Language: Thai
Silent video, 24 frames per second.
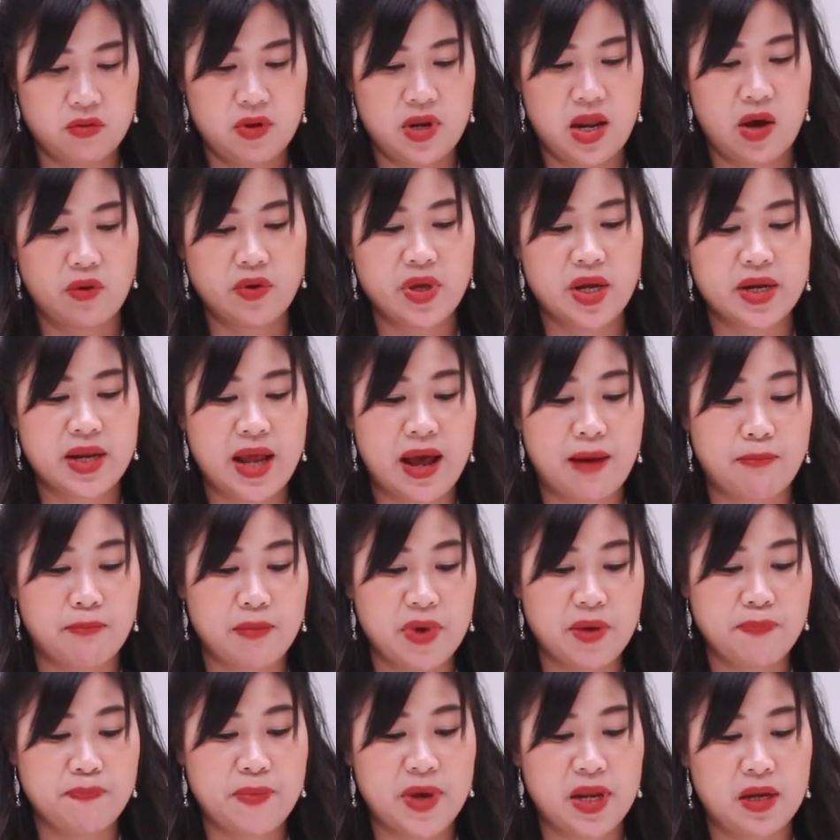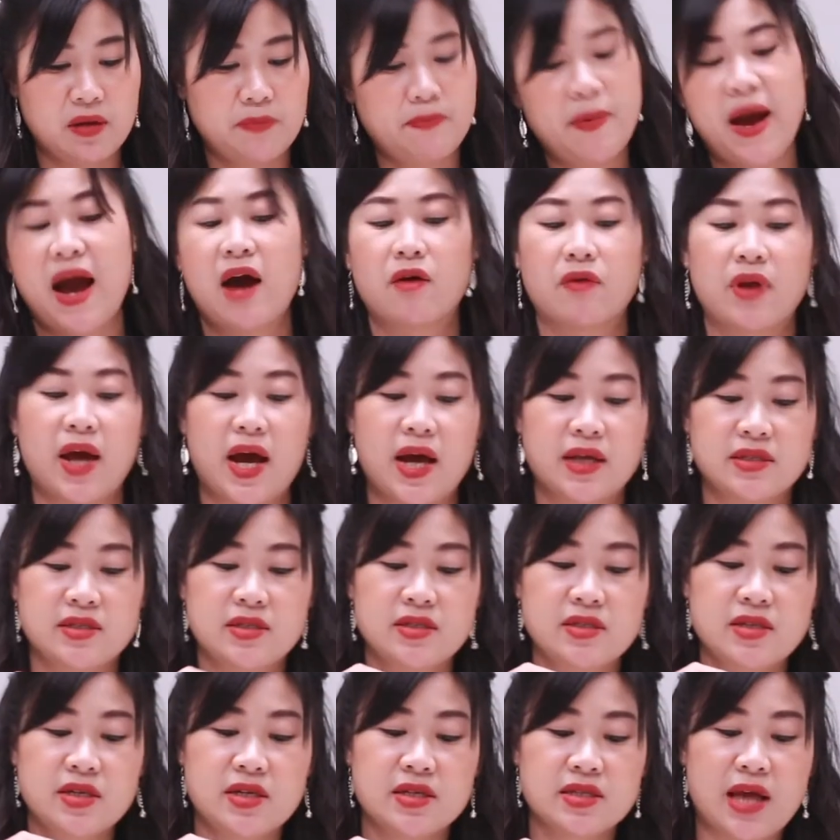แล้วยังทำไม่เป็นหรือเปล่านะคะ จ
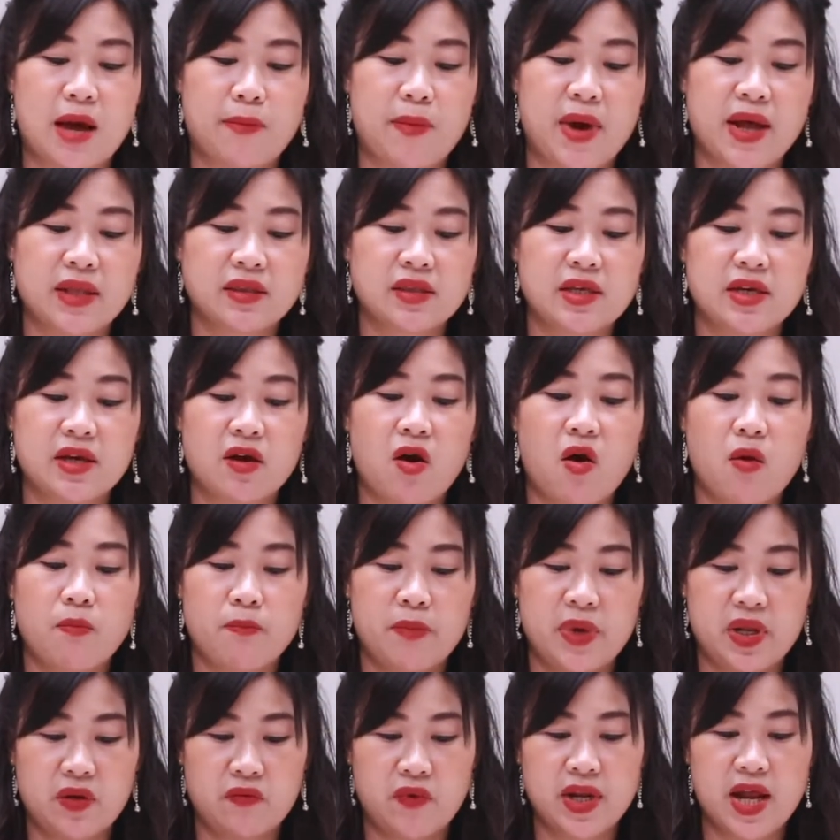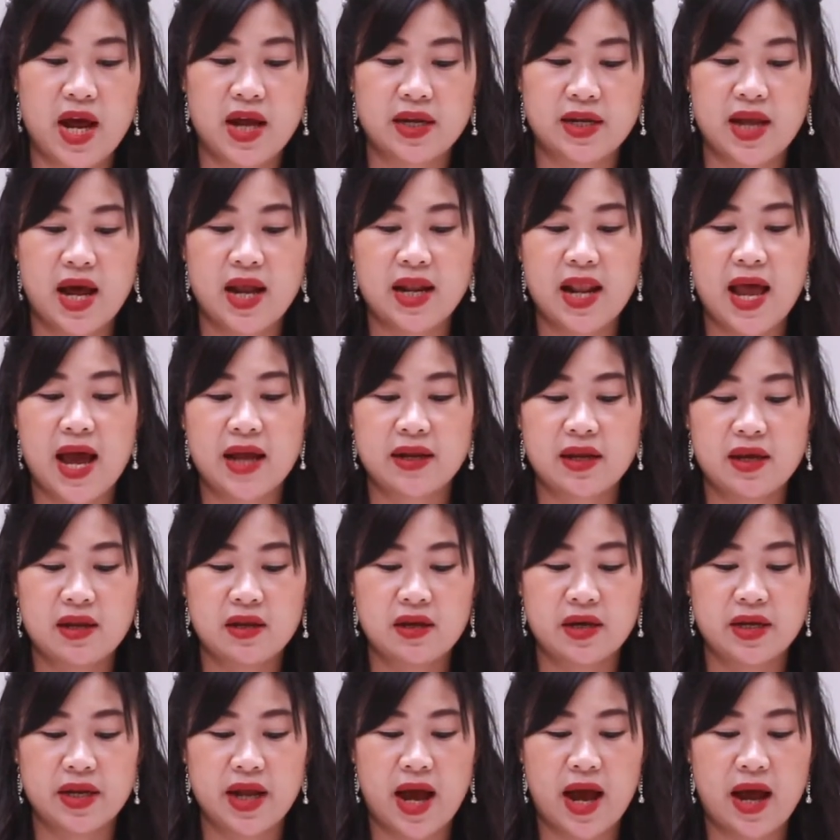ริง ๆ สามารถทิ้งคอมเมนต์ไว้ทางด้านล่างได้
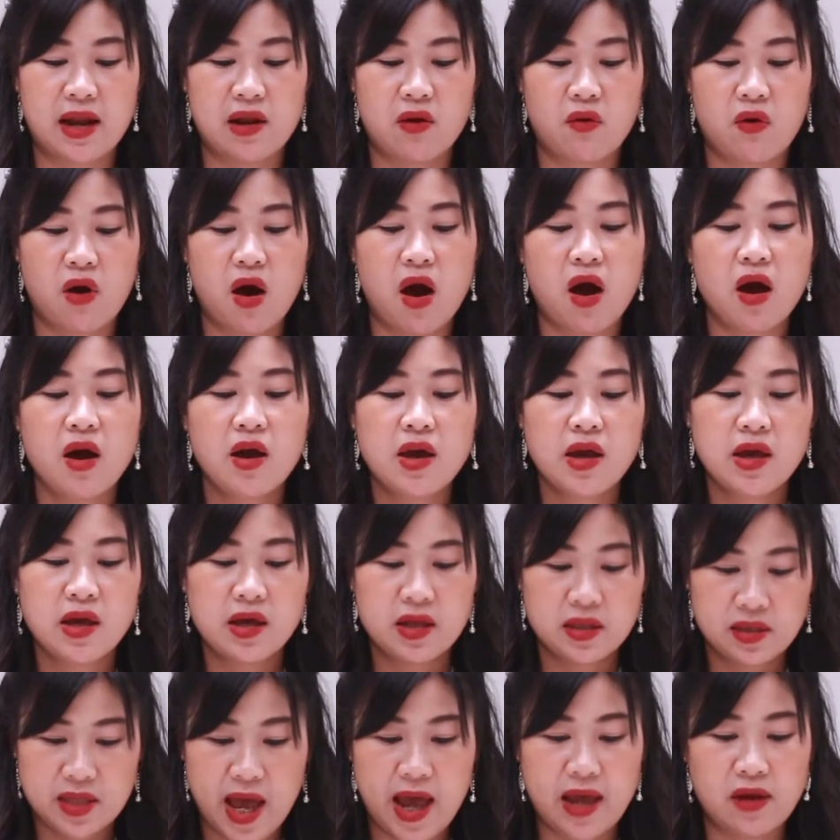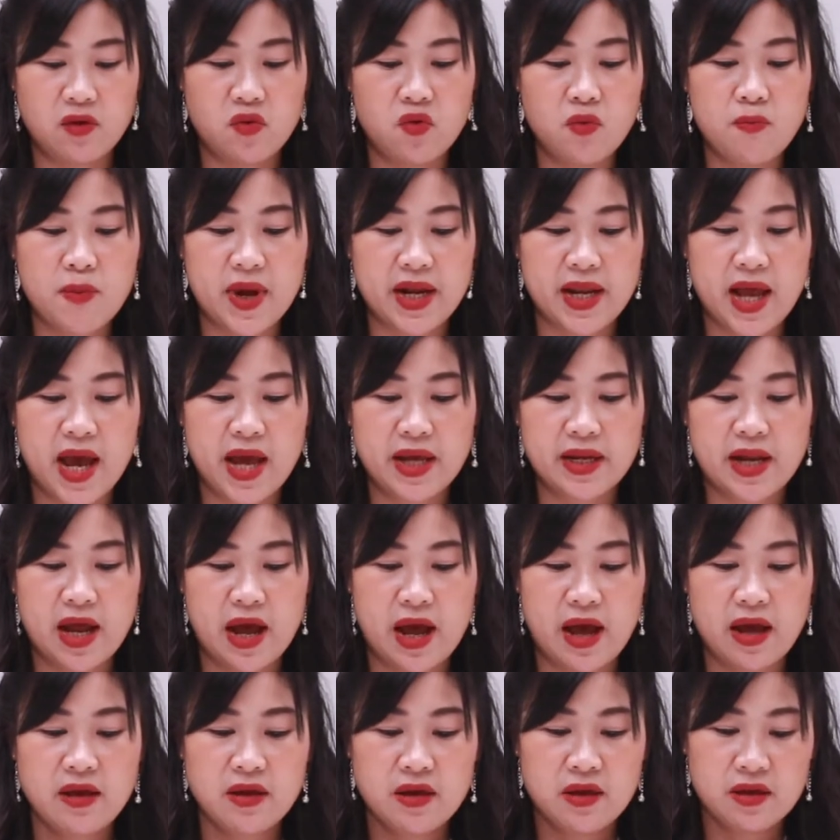เลยนะคะ แล้วก็ถ่ายรูปมาได้
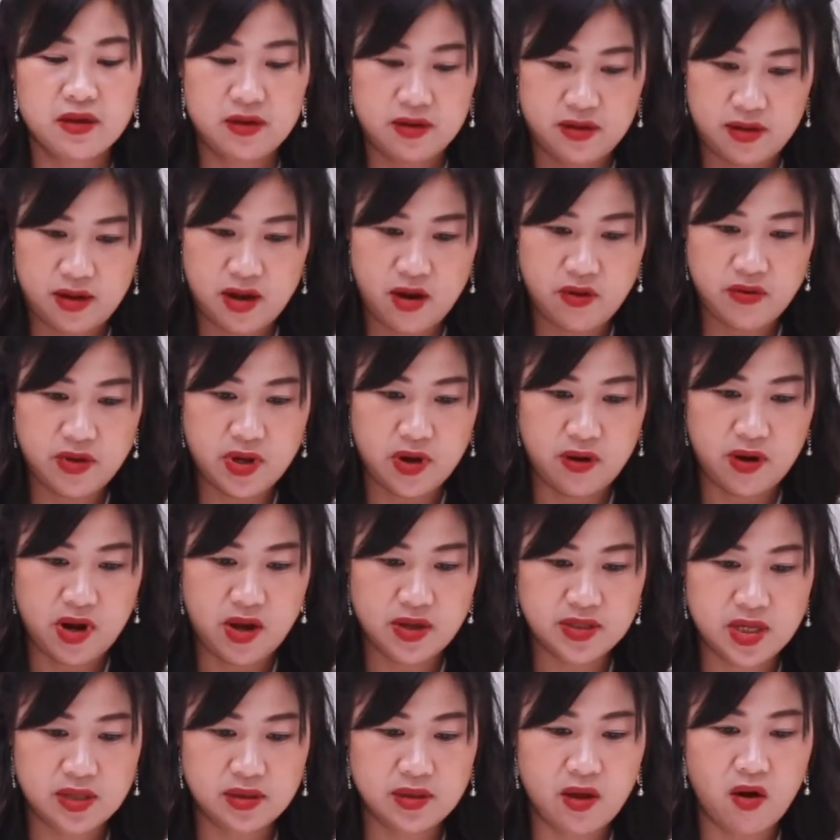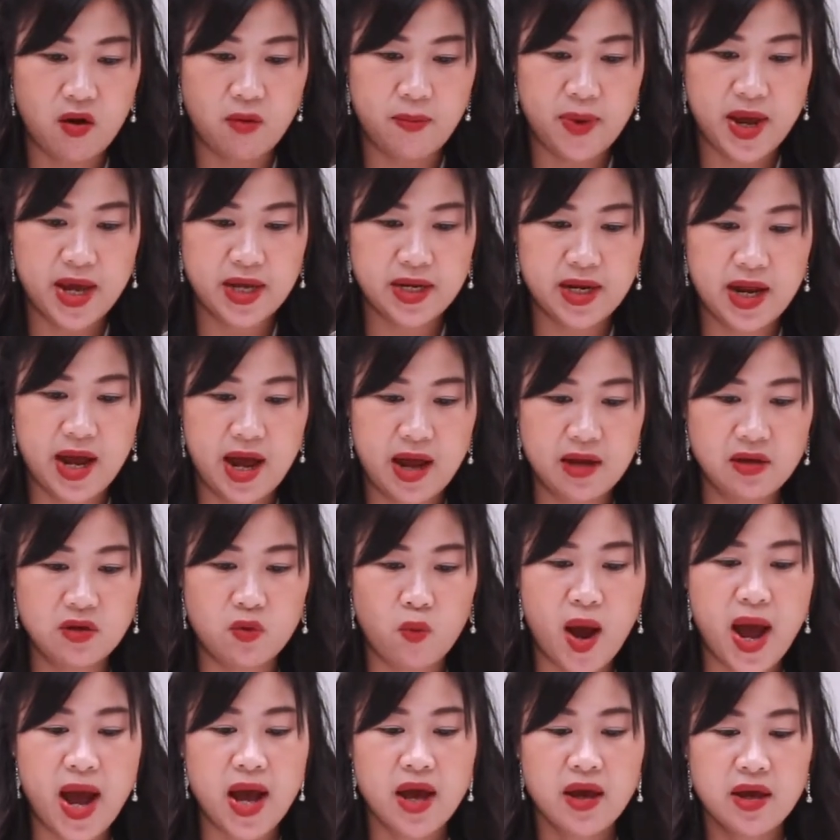นะแล้วเดี๋ยวเราจะตอบให้นะคะ หรื
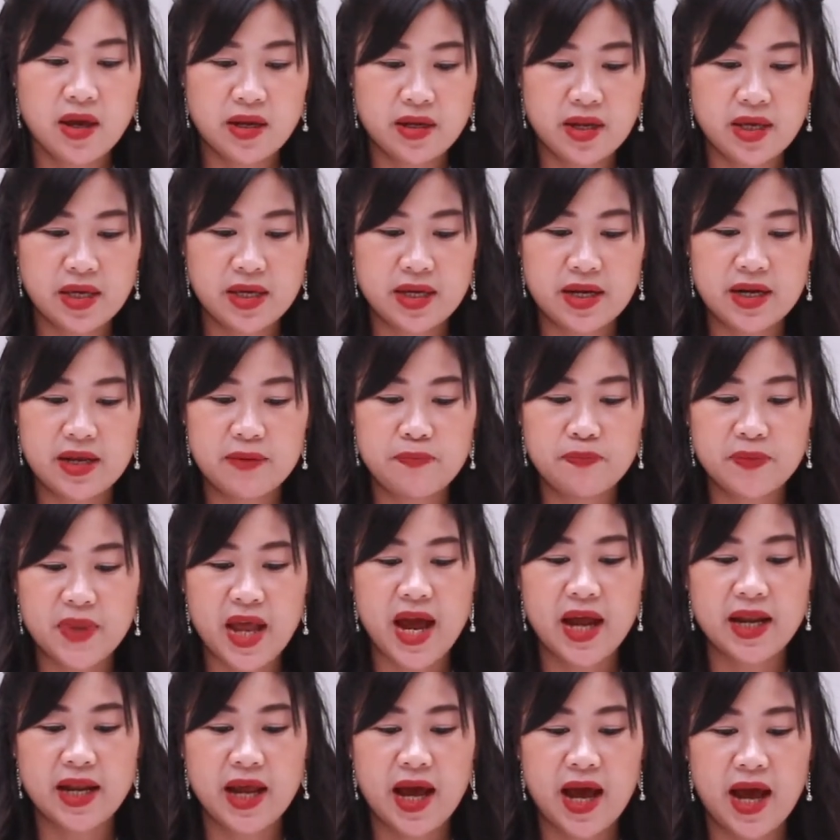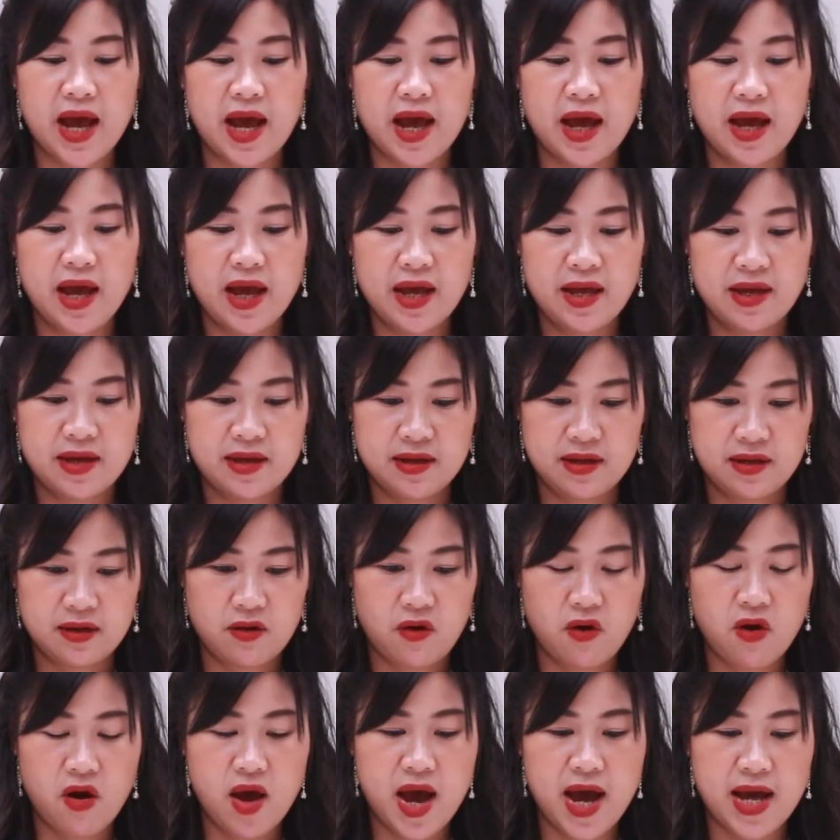อว่าในคลิปหน้านะคะ
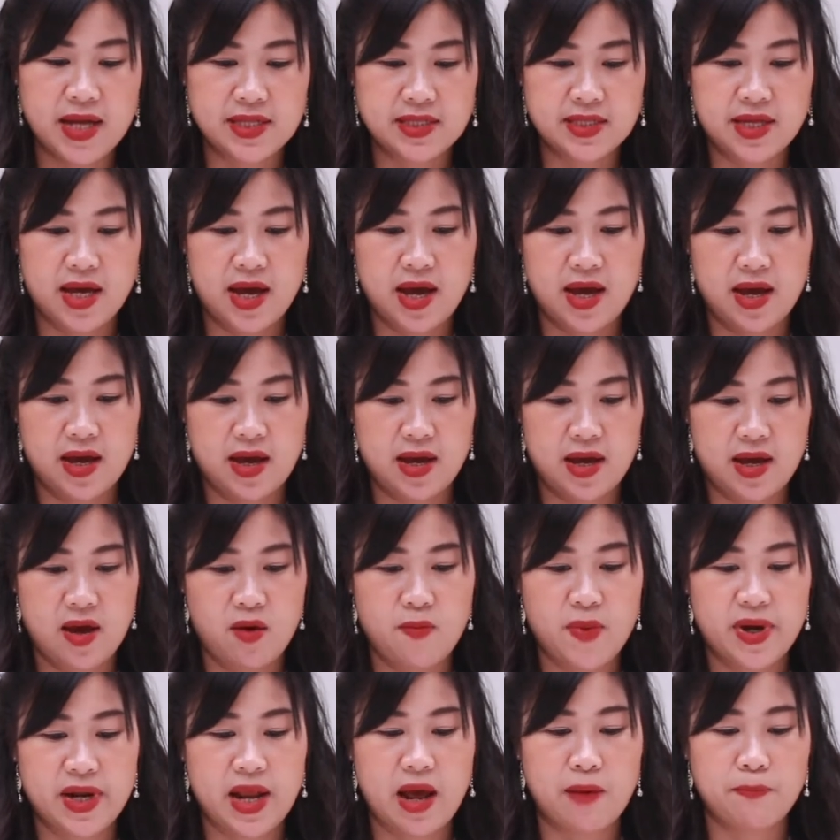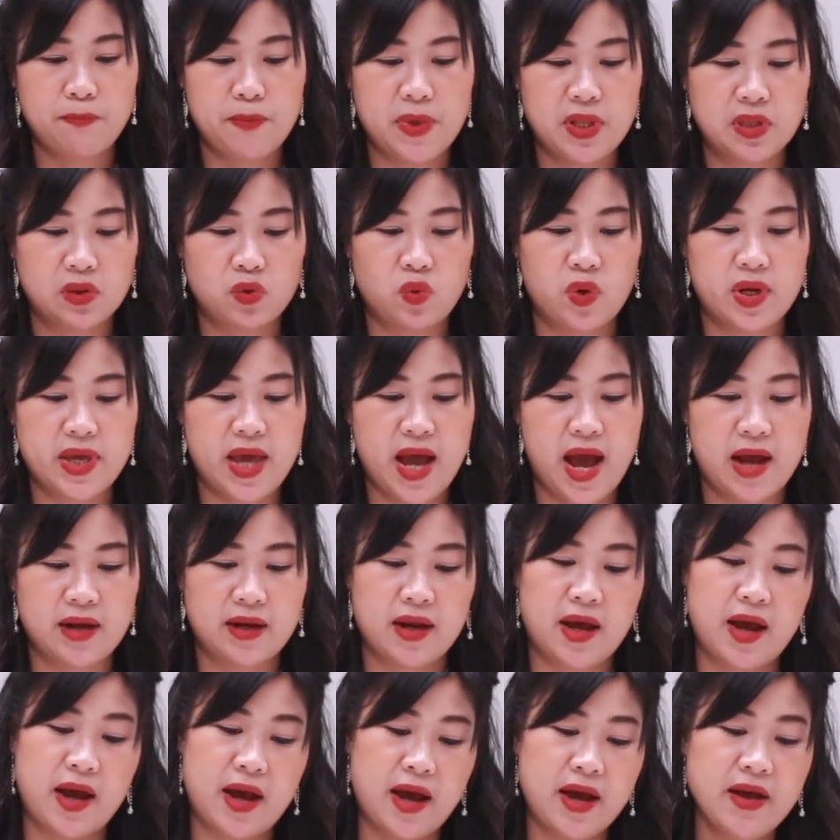ก็อาจจะเอามาทำเป็นตัวอย่าง
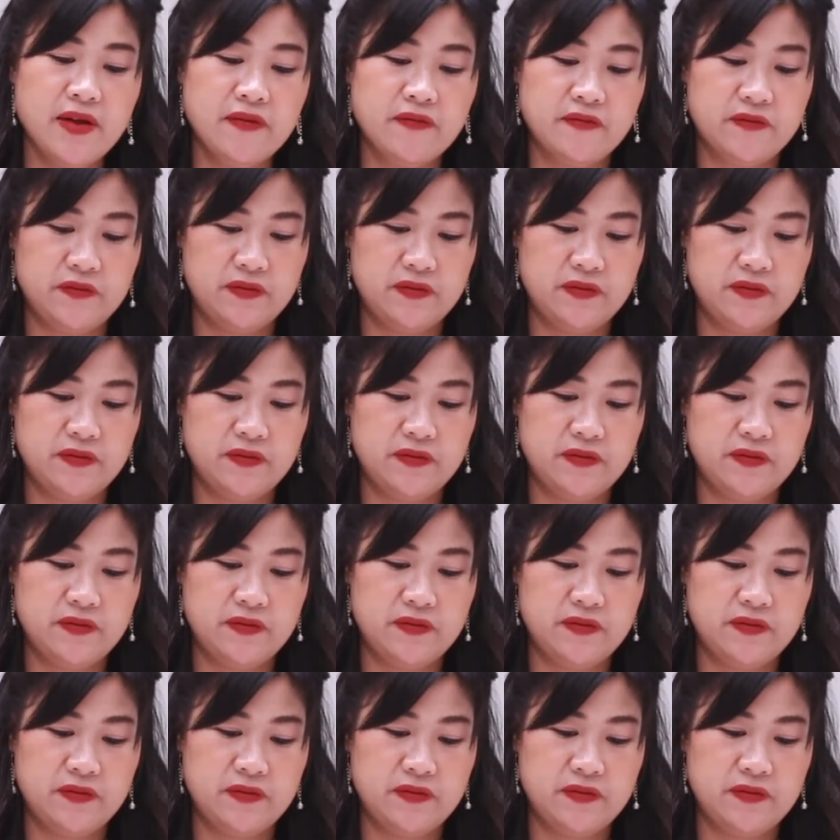นะคะ